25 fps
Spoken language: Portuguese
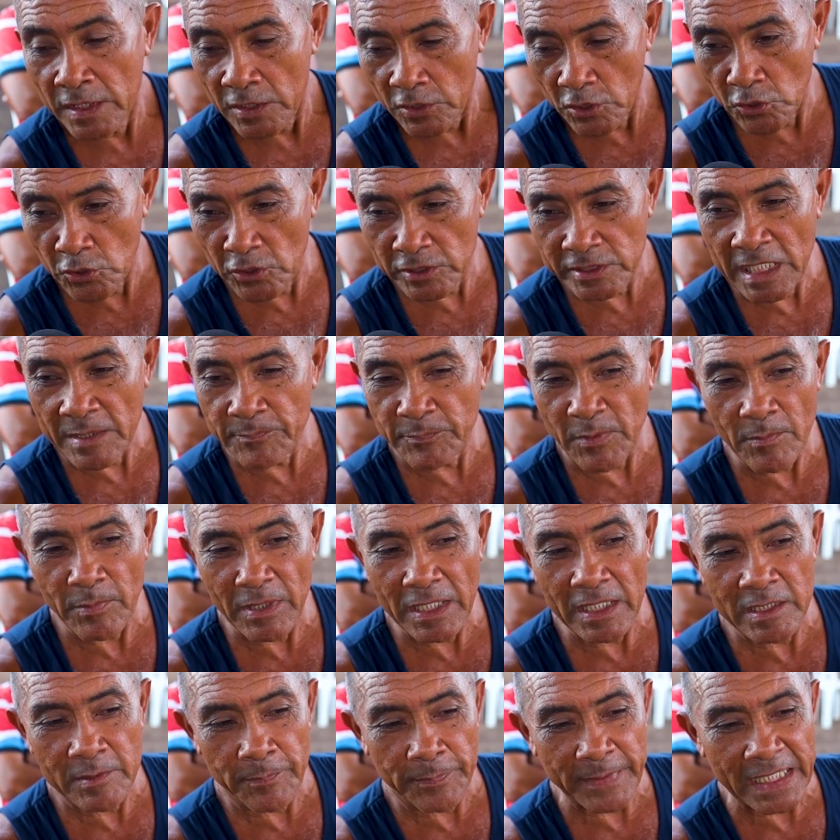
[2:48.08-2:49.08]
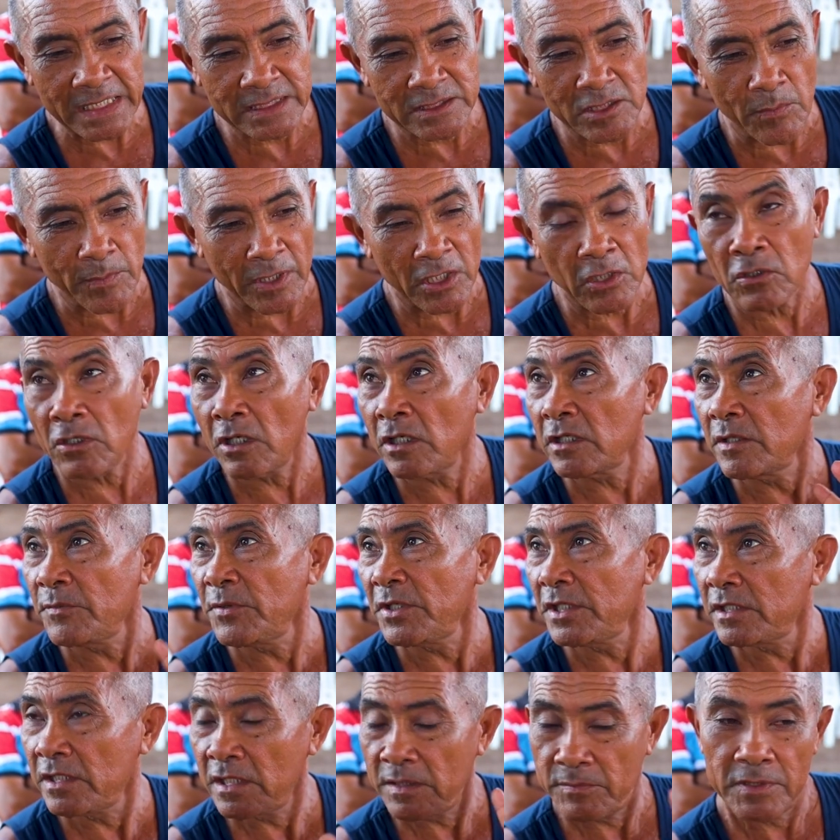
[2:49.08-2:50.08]
Eu não tenho problema de pressão, mas eu gosto de
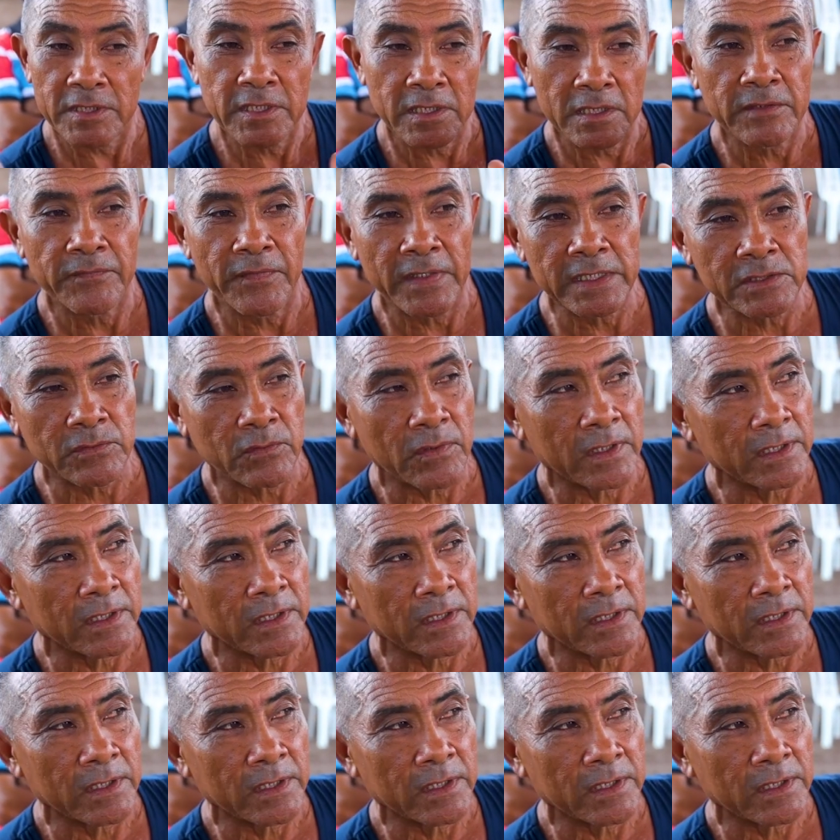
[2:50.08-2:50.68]
medir, medir de vez em